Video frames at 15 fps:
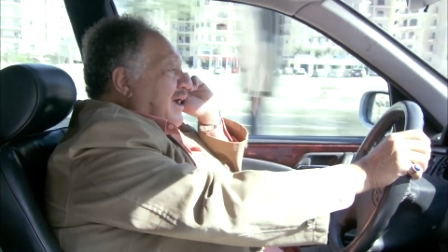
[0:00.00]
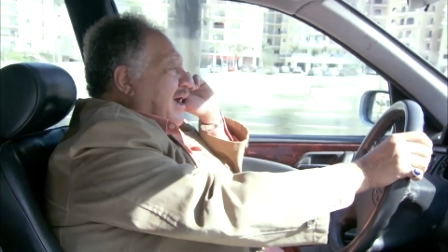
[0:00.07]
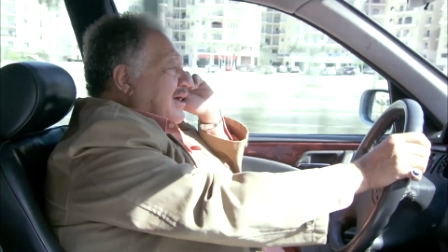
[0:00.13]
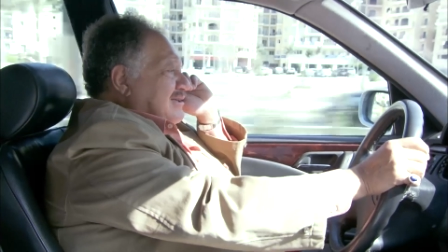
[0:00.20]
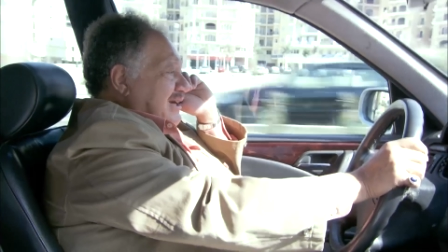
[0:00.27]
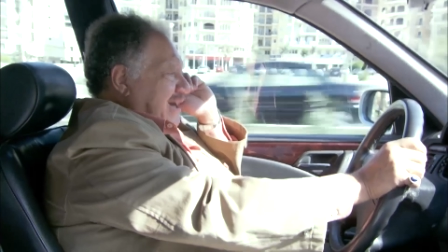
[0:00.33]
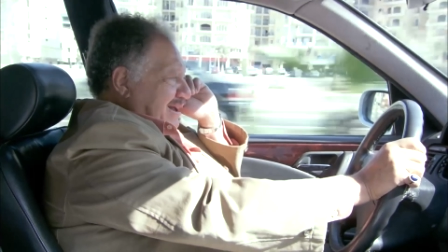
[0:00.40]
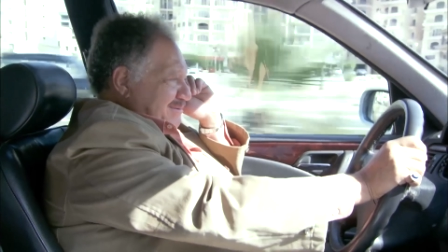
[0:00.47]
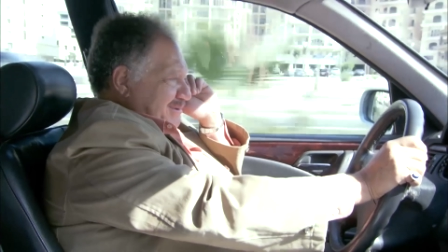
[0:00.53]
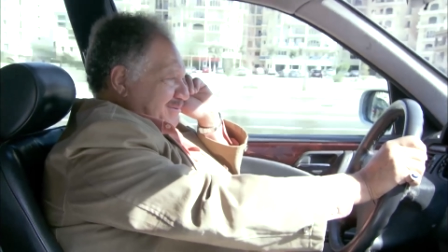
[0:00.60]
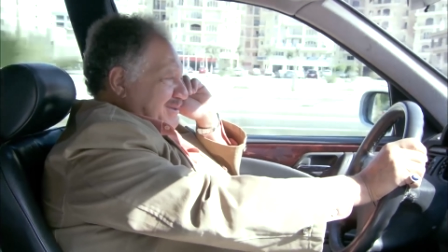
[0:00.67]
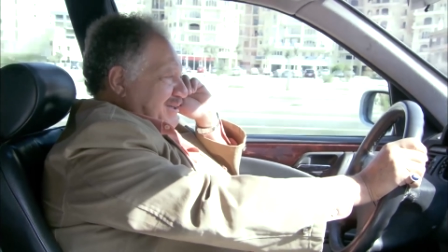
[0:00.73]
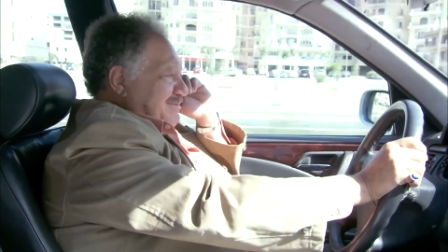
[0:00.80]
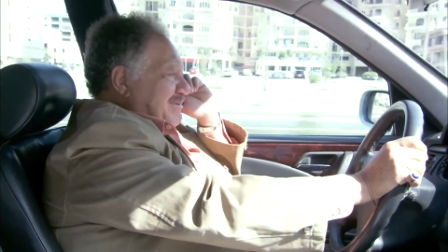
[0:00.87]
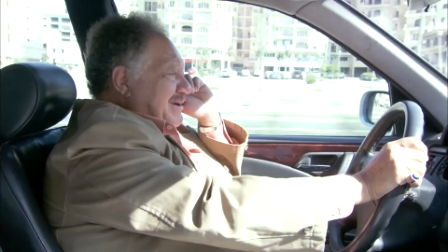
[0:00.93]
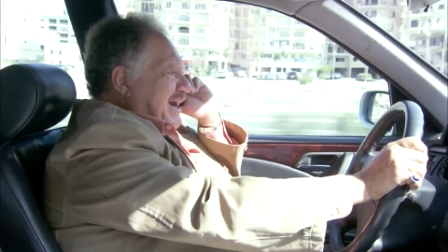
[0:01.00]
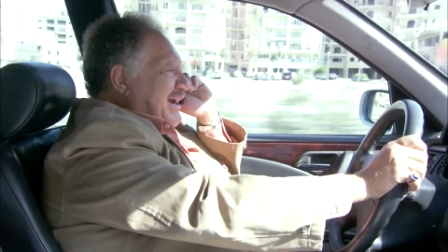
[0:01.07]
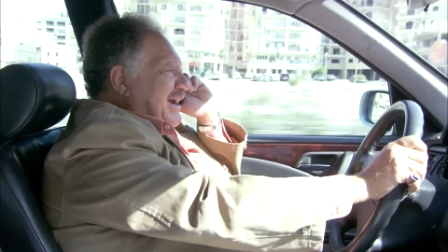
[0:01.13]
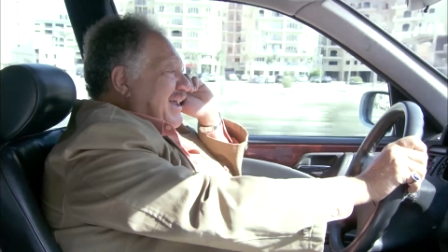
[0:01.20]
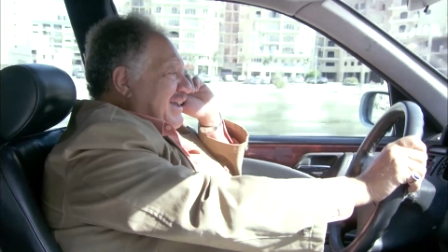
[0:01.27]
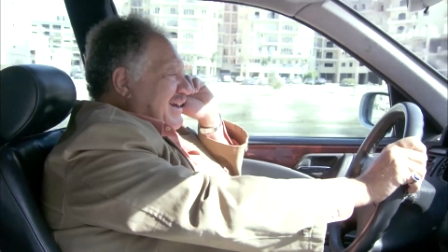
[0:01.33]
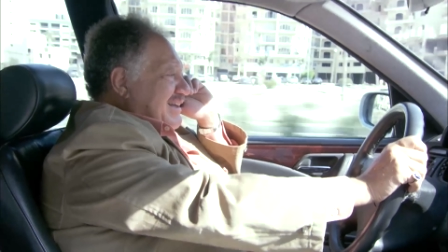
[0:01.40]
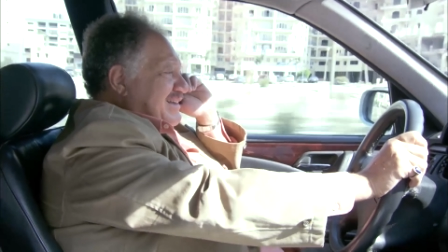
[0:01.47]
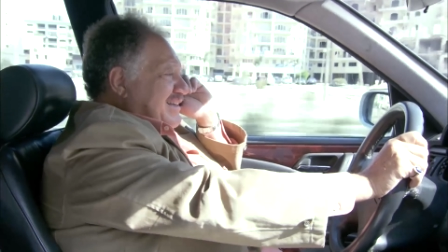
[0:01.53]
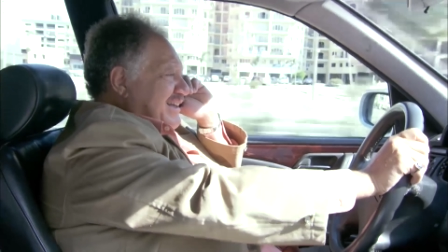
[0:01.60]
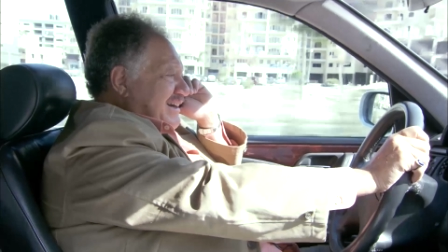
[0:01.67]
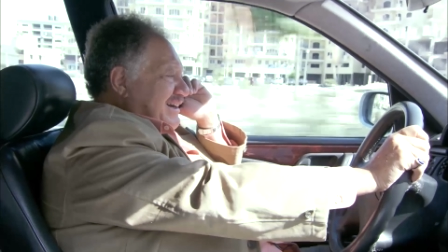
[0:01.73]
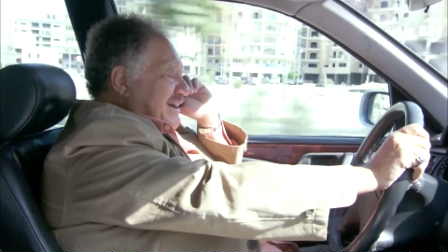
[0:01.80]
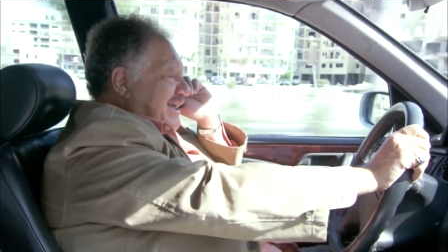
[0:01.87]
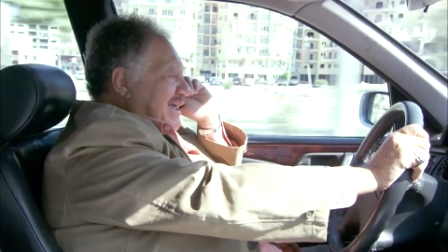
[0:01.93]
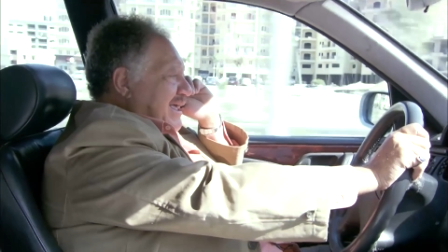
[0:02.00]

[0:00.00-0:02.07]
حاضر يا حبيبتي من عينيا الاثنين